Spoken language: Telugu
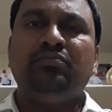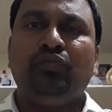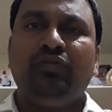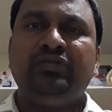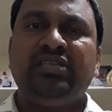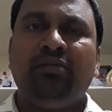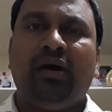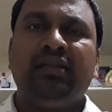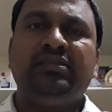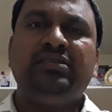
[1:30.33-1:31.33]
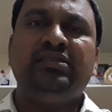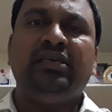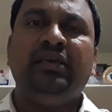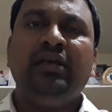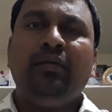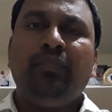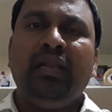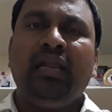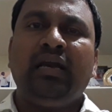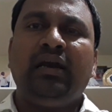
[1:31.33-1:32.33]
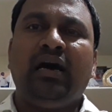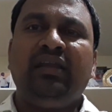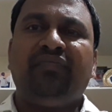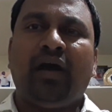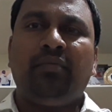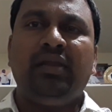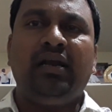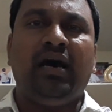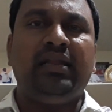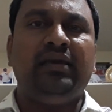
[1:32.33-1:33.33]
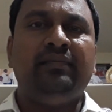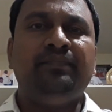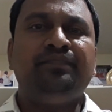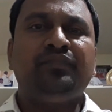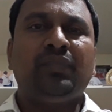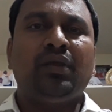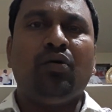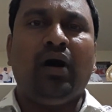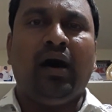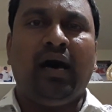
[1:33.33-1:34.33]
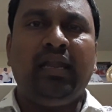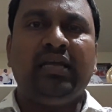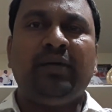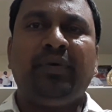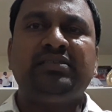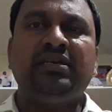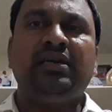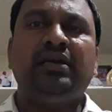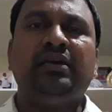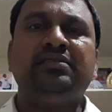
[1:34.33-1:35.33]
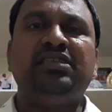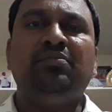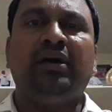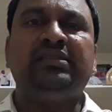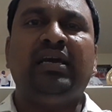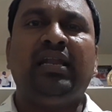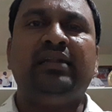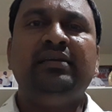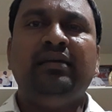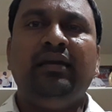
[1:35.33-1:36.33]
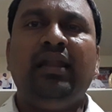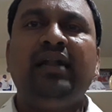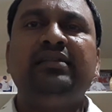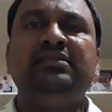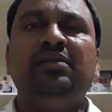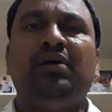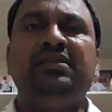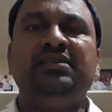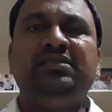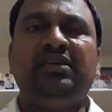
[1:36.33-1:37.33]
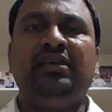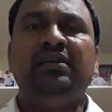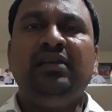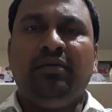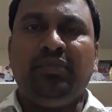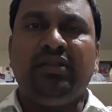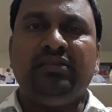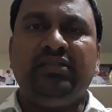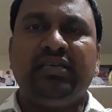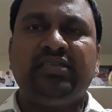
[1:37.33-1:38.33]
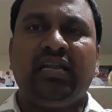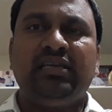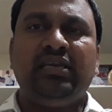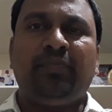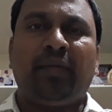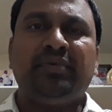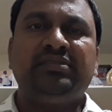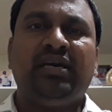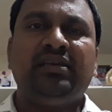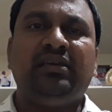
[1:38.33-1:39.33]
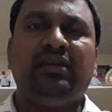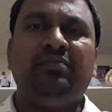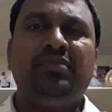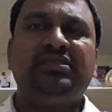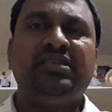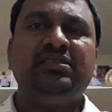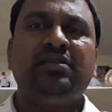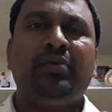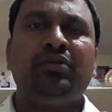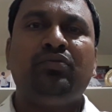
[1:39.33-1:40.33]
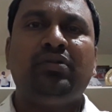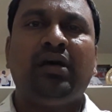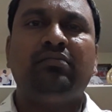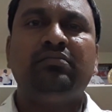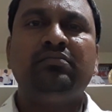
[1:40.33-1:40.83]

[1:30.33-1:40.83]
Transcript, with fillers: మూవీ సినిమాలు తీసి పిల్లలకు కానీ ఫ్యామిలీకి కానీ ఒక ఆహ్లాదపరిచే సినిమా తీయాలని ఇలాంటి సినిమాలు తీసి మీరు దేశానికి ప్రపంచానికి ఏం మెసేజ్ ఇద్దామనుకుంటున్నారు